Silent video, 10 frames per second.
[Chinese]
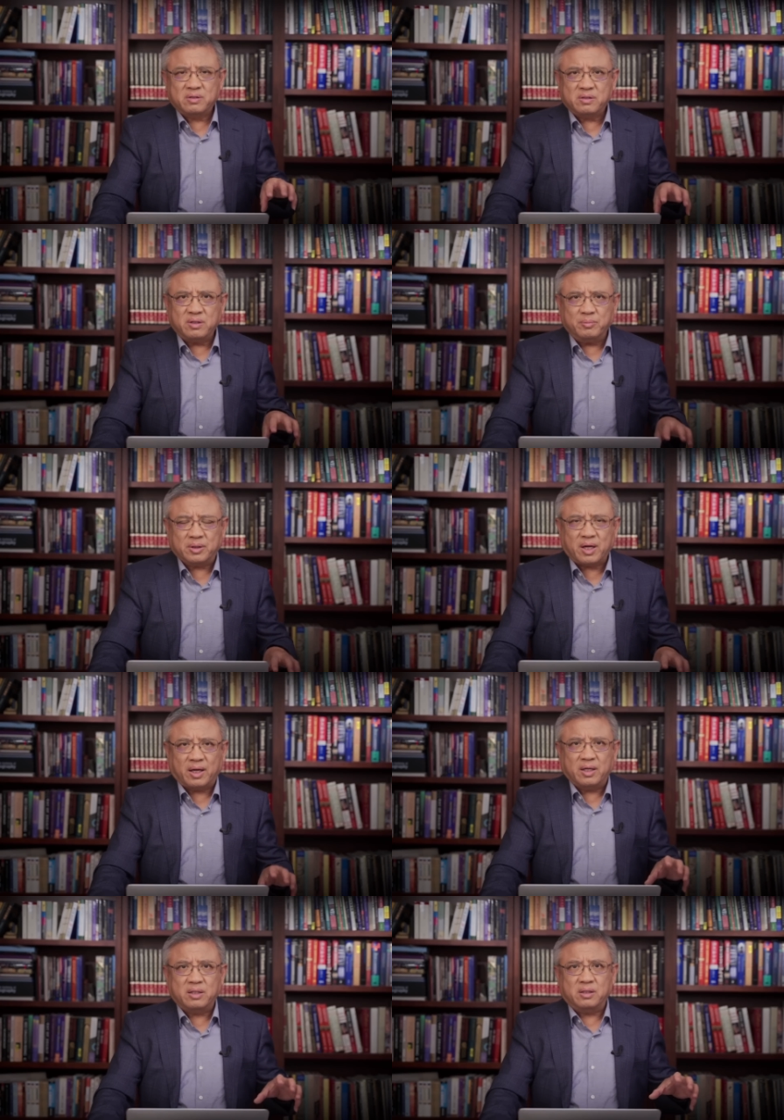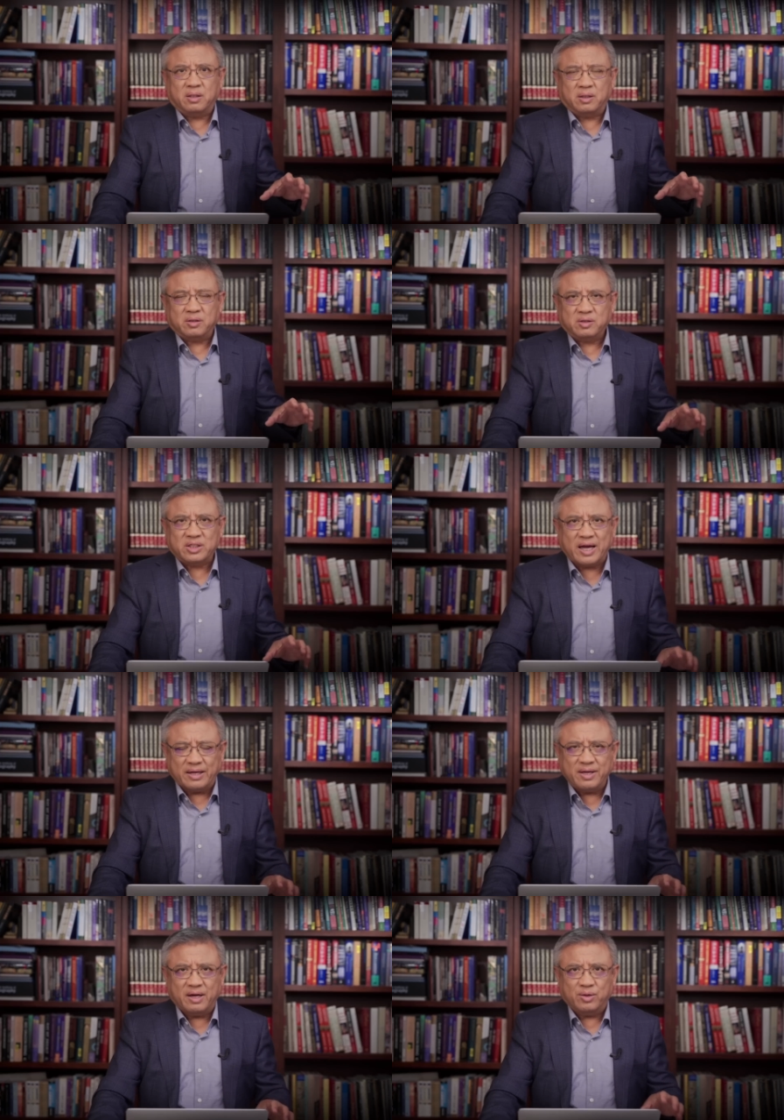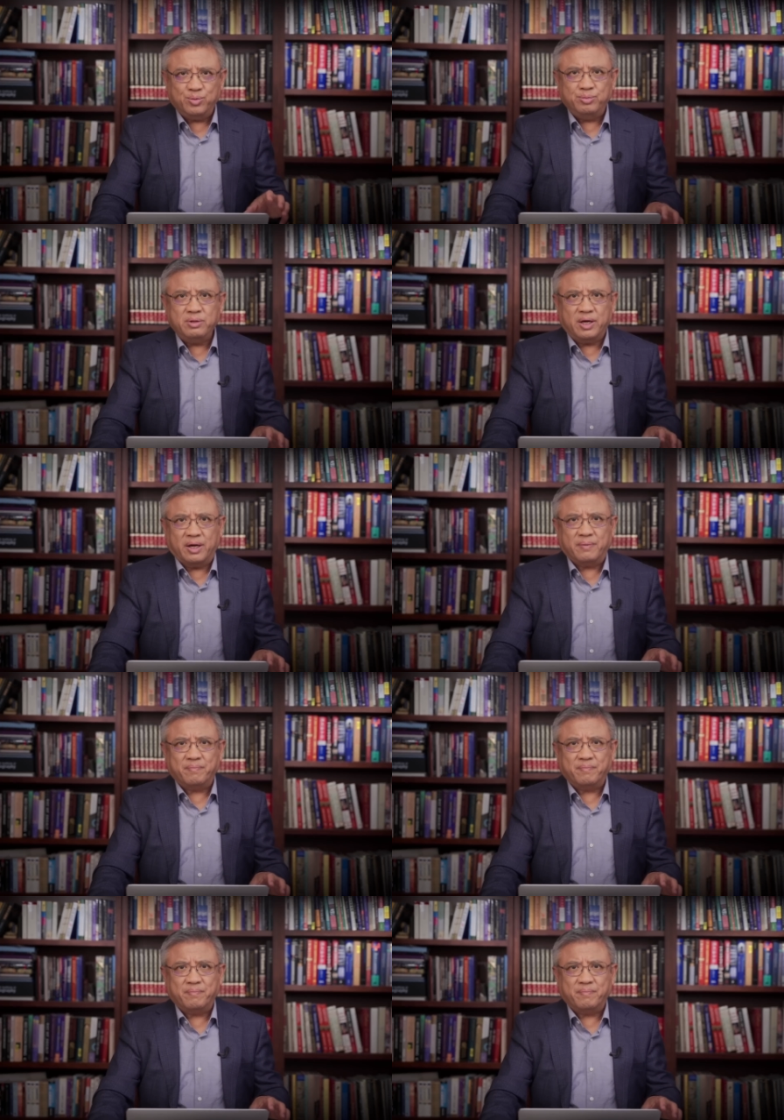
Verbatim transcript: 这么大一个产业渔业，